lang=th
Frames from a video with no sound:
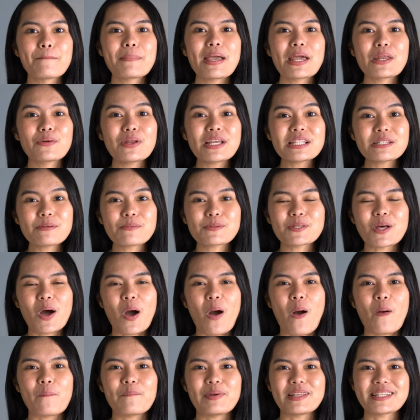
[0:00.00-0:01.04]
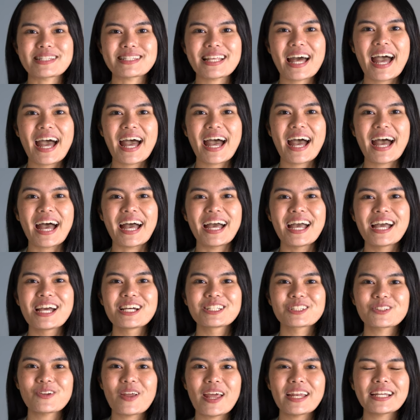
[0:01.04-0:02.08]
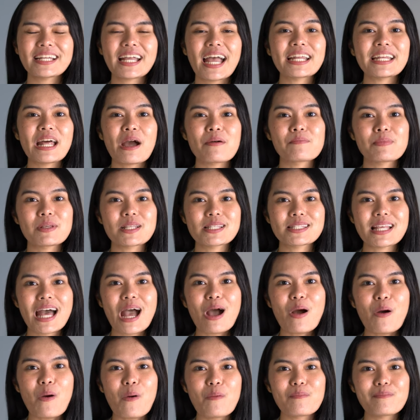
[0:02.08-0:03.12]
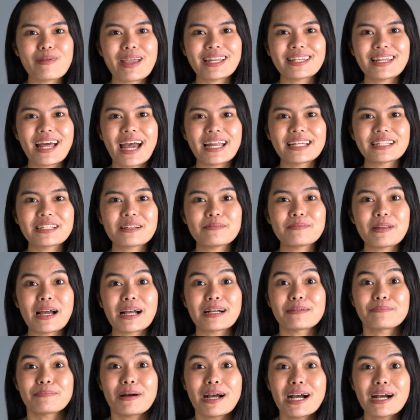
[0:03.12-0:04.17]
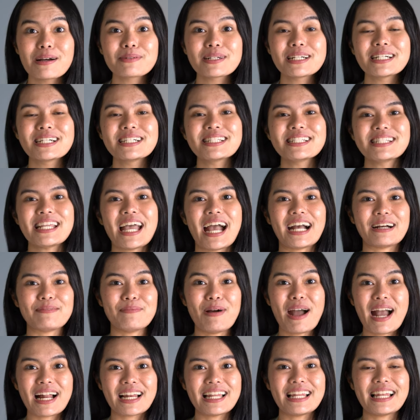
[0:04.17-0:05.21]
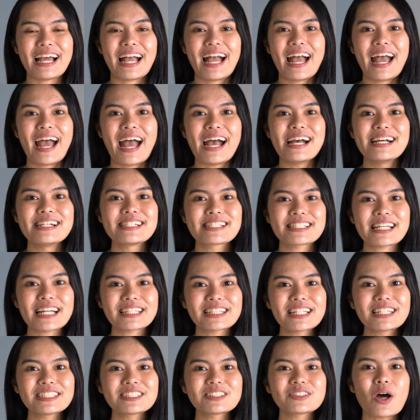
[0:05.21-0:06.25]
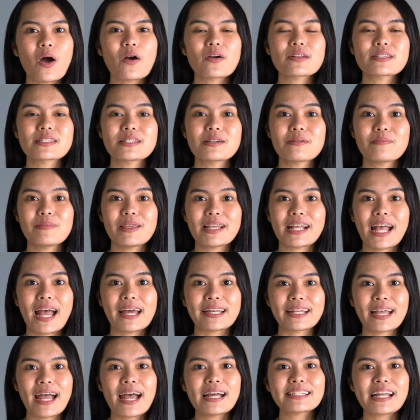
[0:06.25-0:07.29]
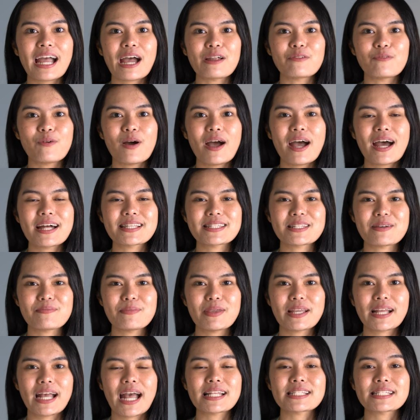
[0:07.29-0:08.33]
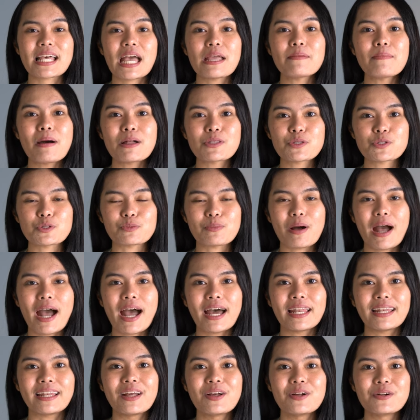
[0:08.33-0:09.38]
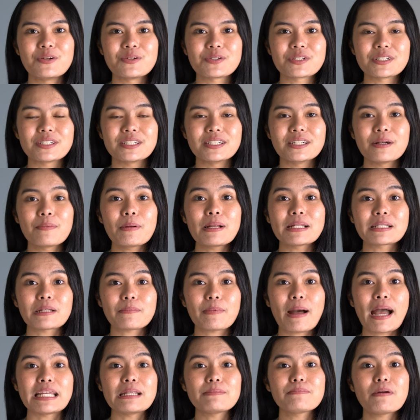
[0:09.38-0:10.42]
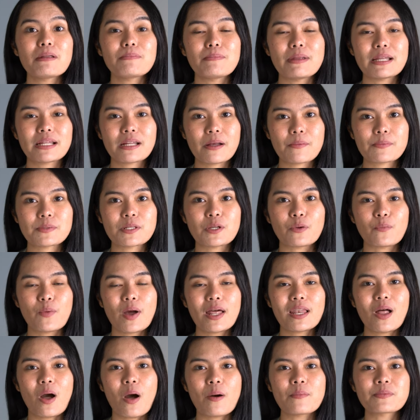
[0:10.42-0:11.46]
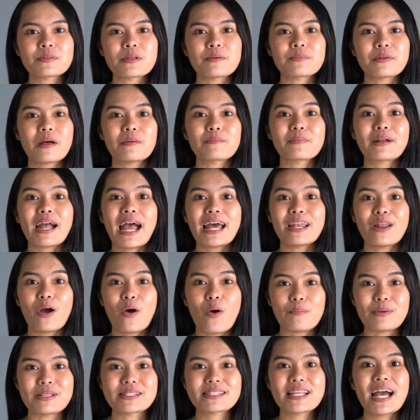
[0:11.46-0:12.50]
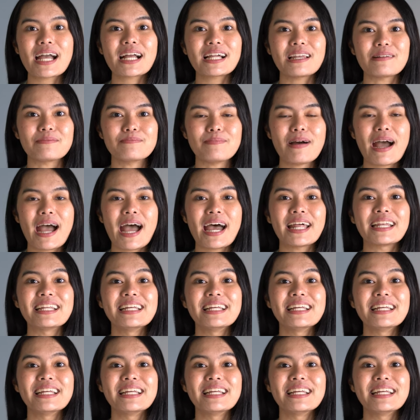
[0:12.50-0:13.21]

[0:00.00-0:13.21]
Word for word: เมนูที่สิบสองพิซซ่าเทรนด์การทำพิซซ่าโฮมเมดนั้นกำลังเพิ่มขึ้นอย่างมากเลยล่ะค่ะชัตเตอร์ซ็อกจึงมีการคาดการณ์ว่าจะมีการใช้บรรจุภัณฑ์หรือผลิตภัณฑ์ที่เป็นมิตรกับสิ่งแวดล้อมสำหรับการห่อพิซซ่ากลับบ้า